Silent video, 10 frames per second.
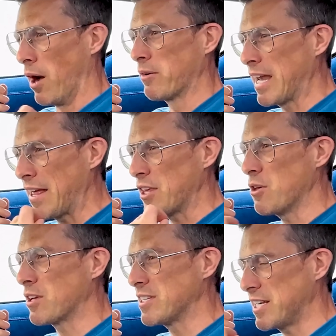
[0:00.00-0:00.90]
me alegra que hayas
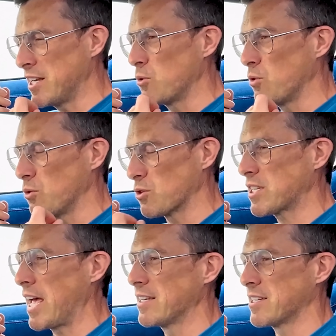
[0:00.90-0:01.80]
continuado con tu
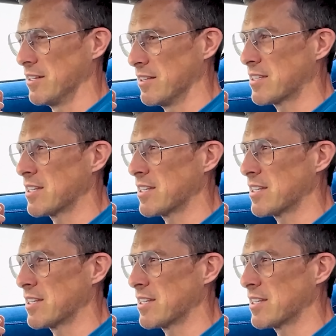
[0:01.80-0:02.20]
oración